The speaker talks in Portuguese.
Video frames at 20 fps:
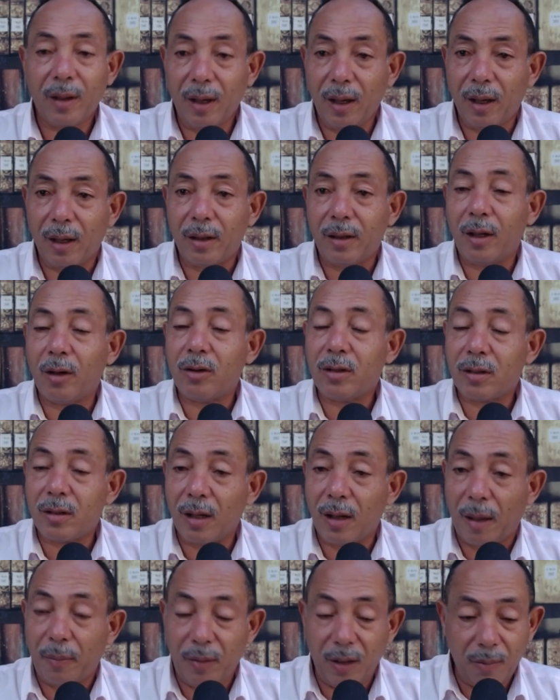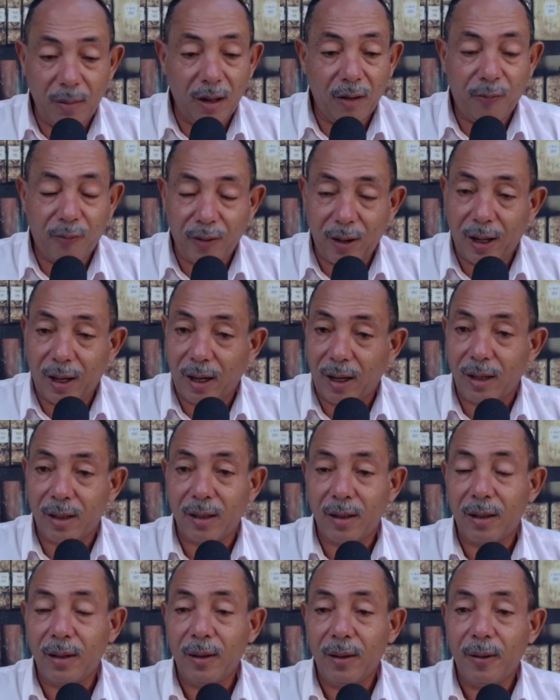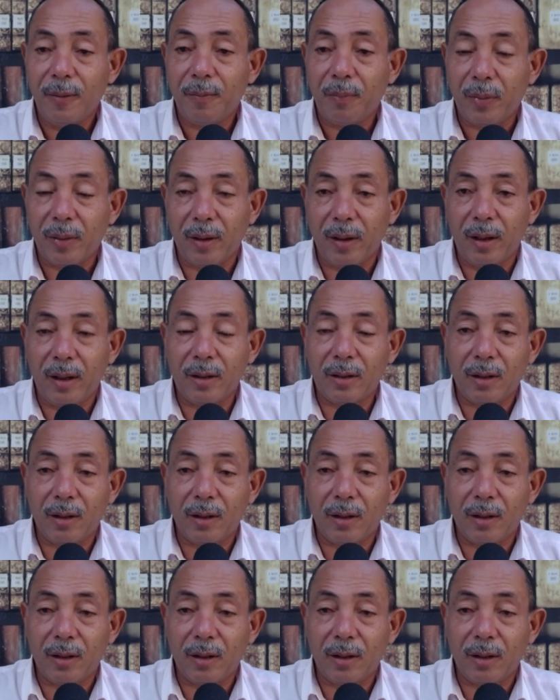É, Deus, a Bíblia fala, né?